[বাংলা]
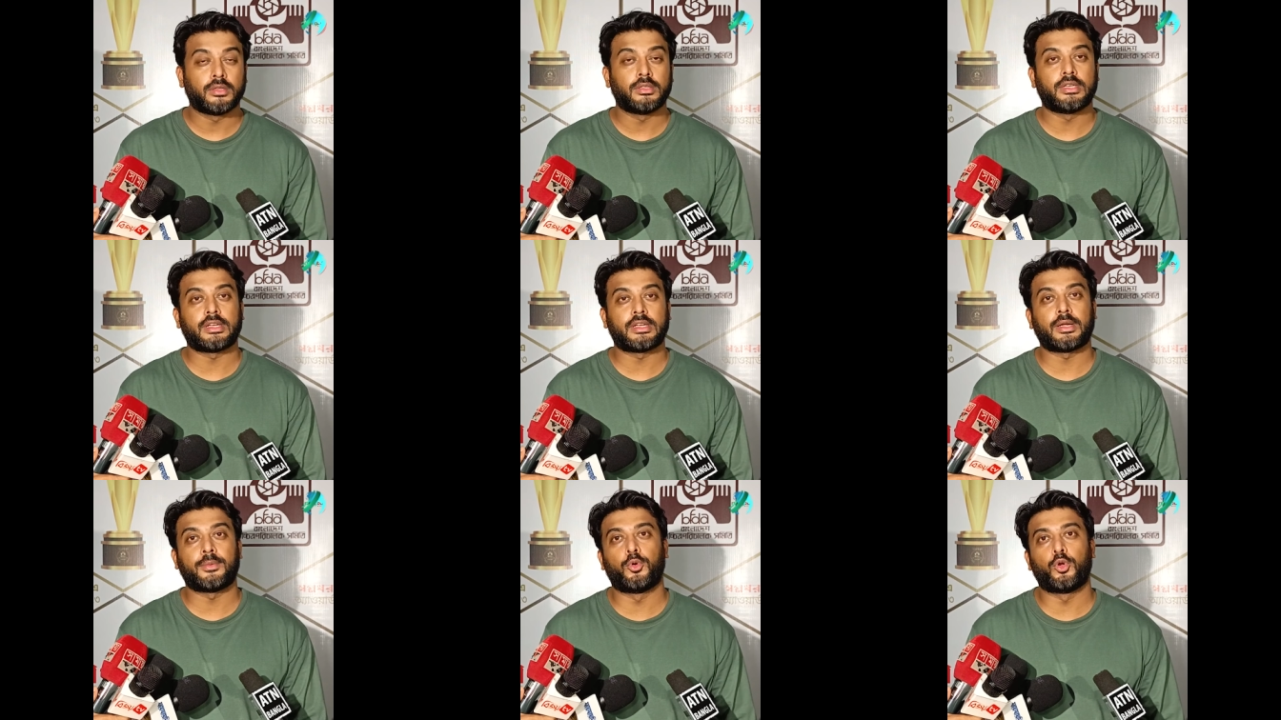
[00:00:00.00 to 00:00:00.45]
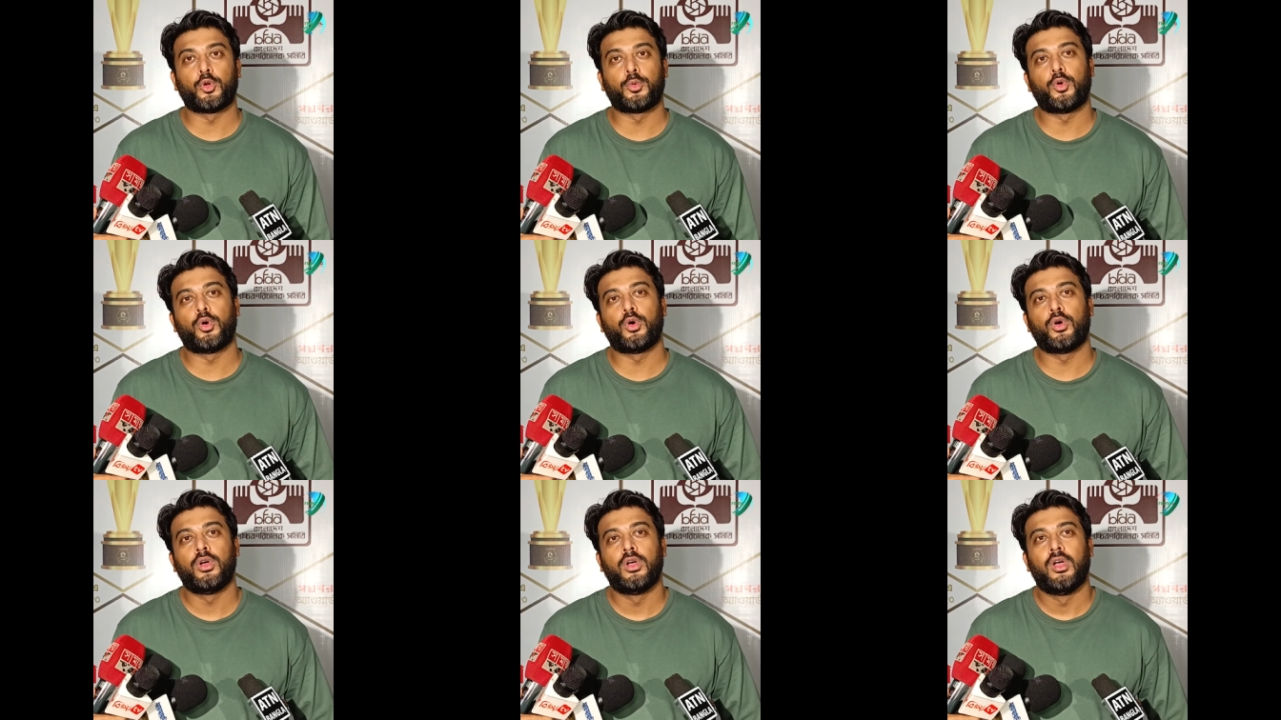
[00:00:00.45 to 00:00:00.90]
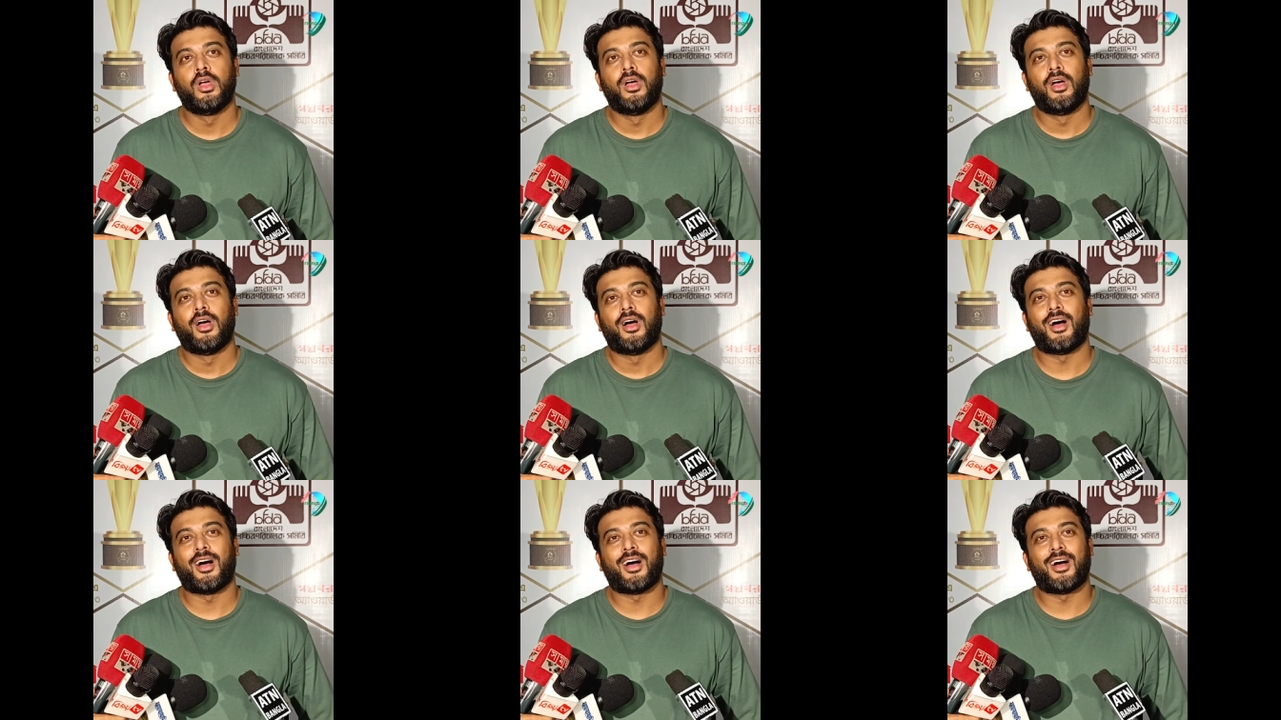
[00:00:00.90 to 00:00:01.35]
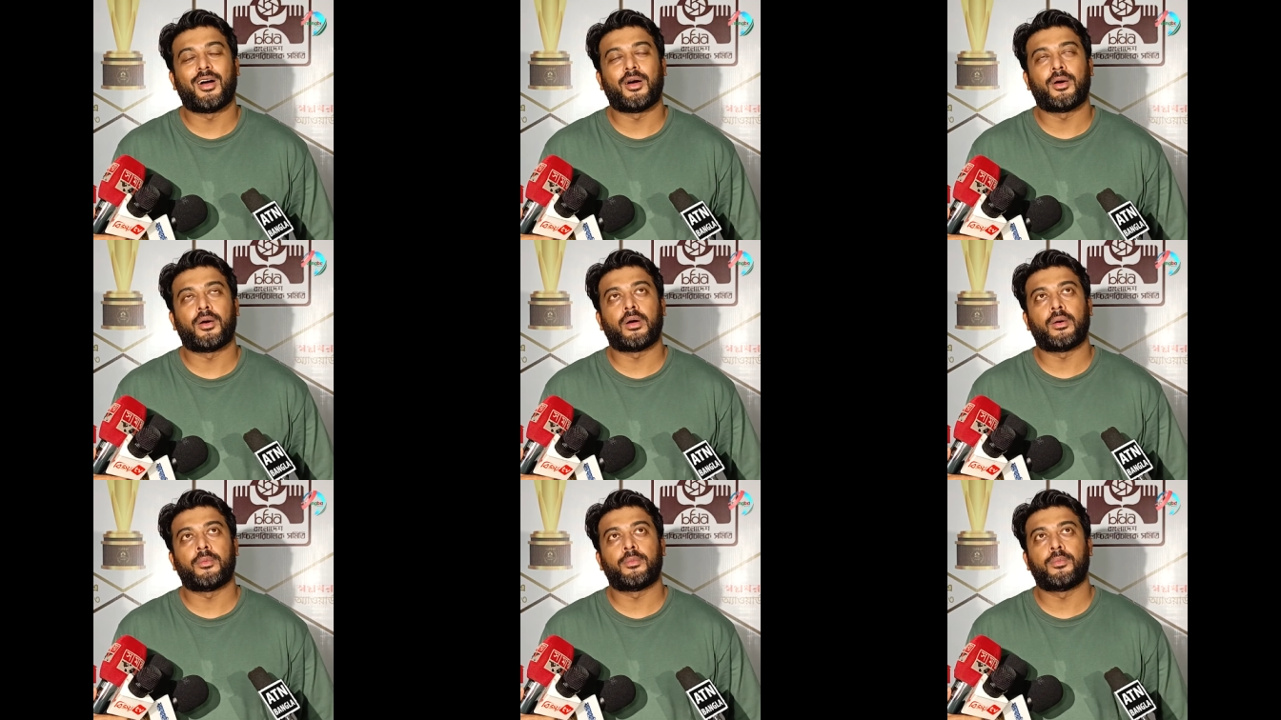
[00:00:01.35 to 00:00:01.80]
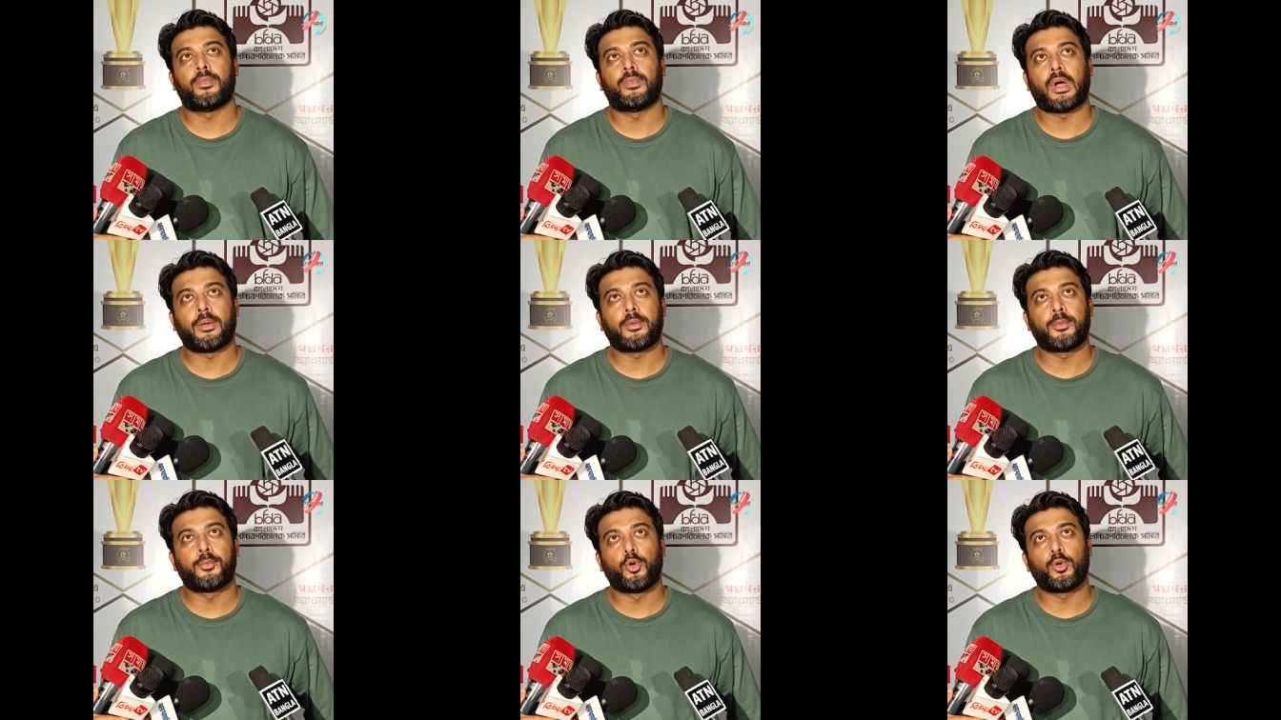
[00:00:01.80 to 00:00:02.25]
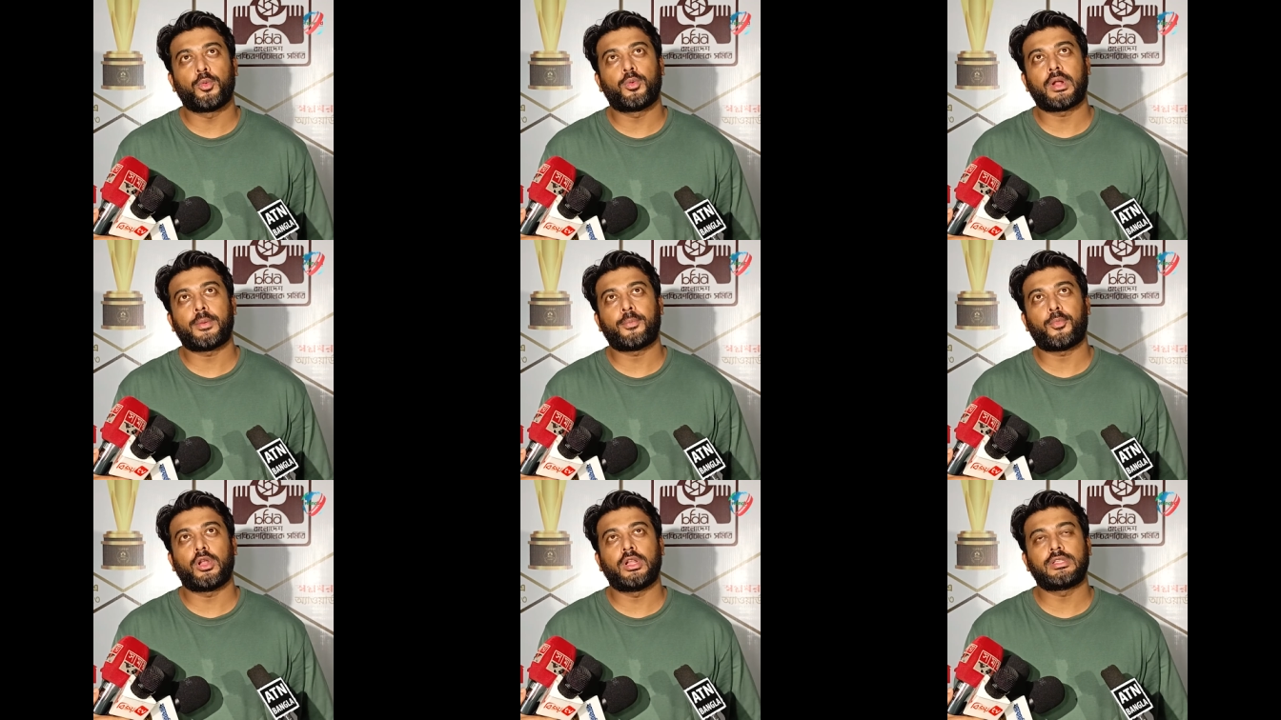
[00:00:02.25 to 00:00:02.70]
যেটা বলবো আমি বলবো না